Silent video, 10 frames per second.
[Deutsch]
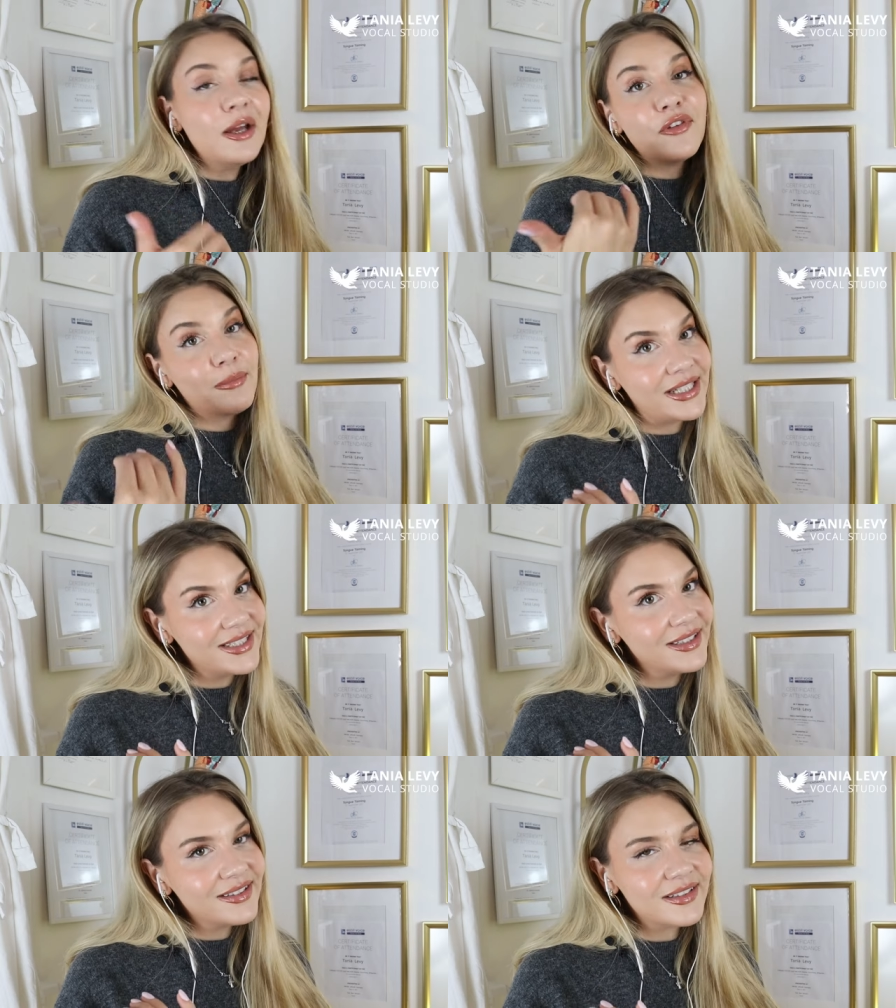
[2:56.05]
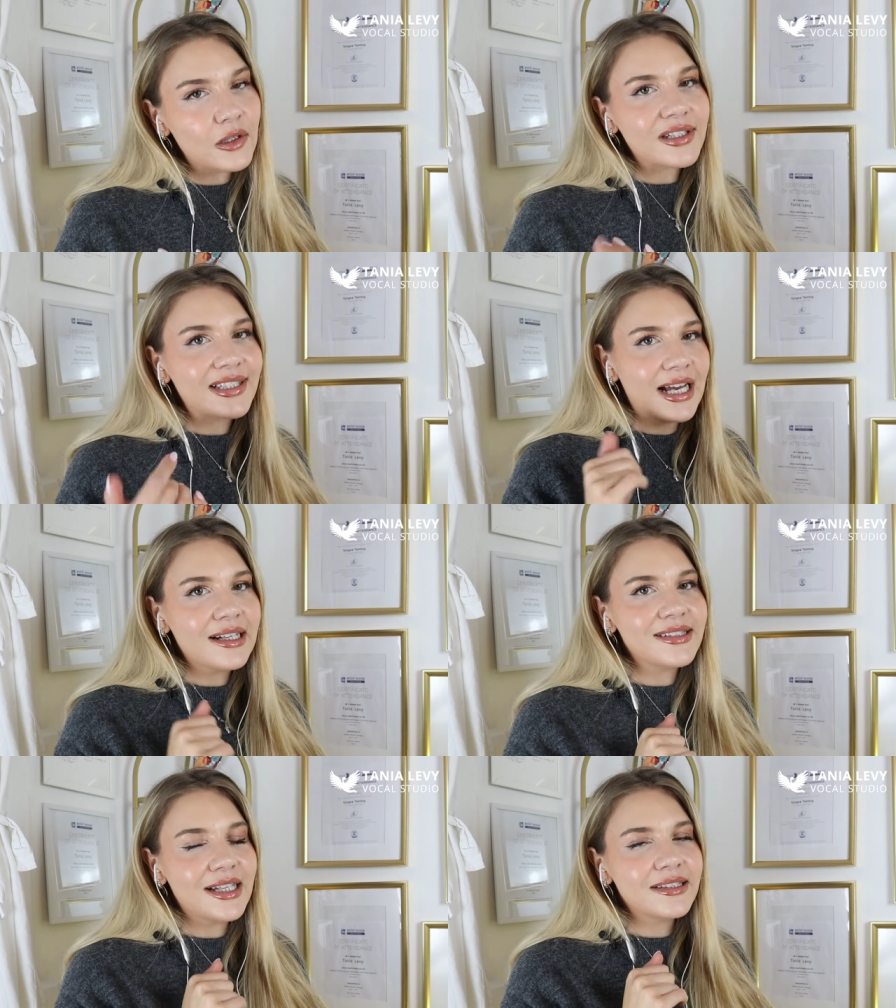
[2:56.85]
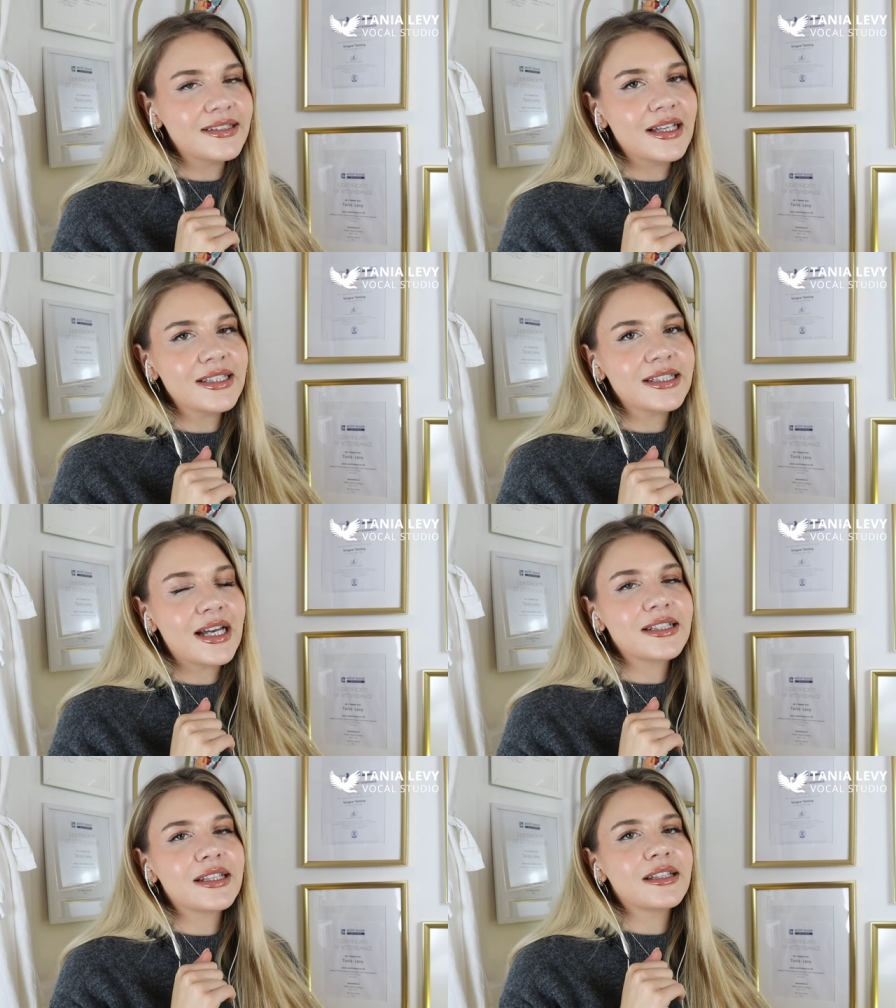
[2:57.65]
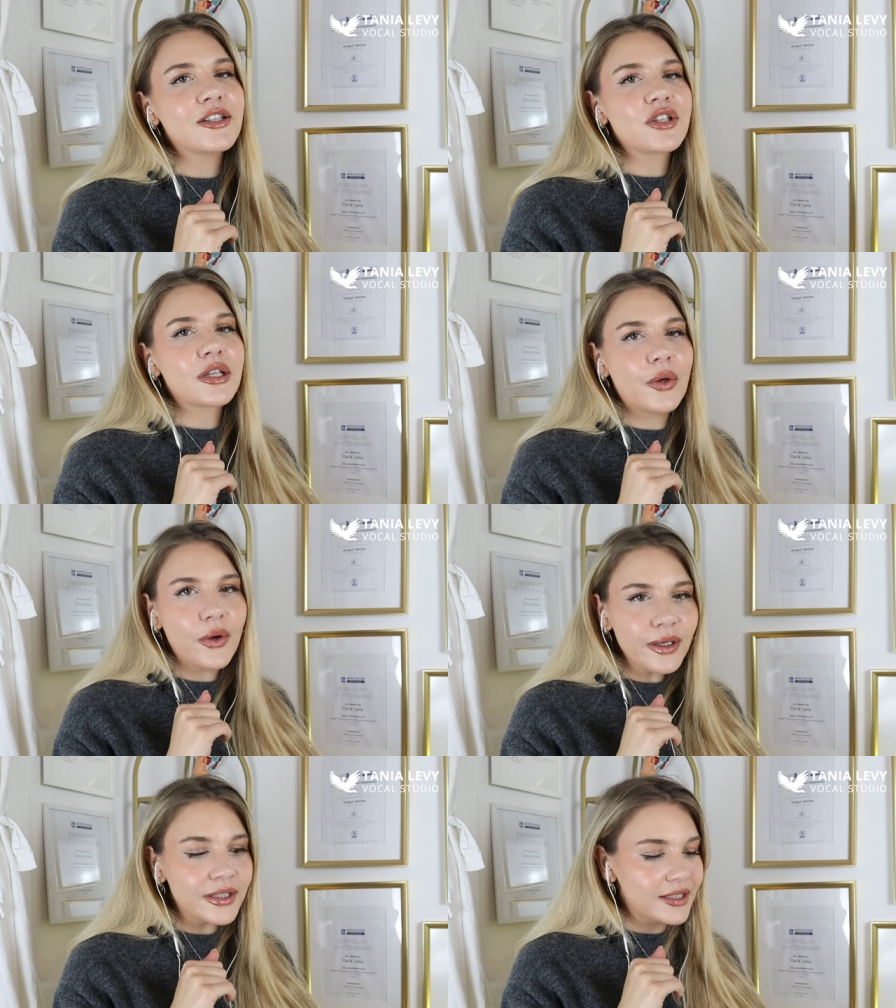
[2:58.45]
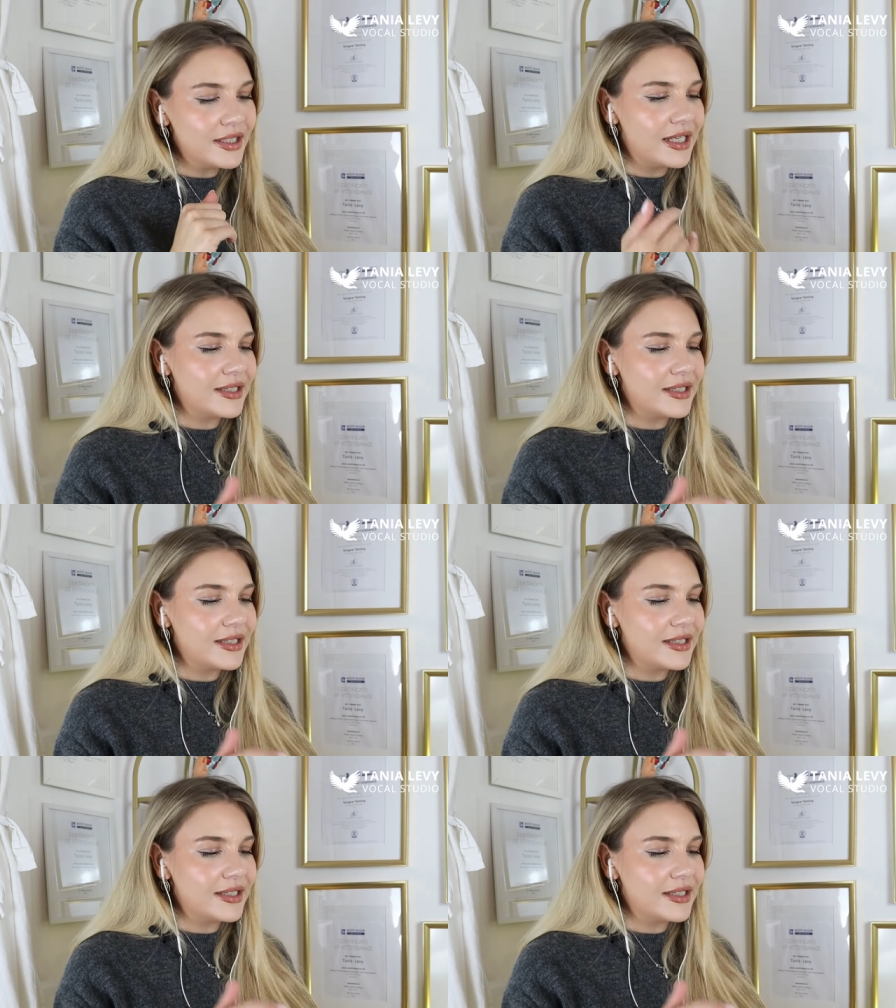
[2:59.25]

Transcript: Für manche ist es auch ein klares Handzeichen an den Ingenieur, ne?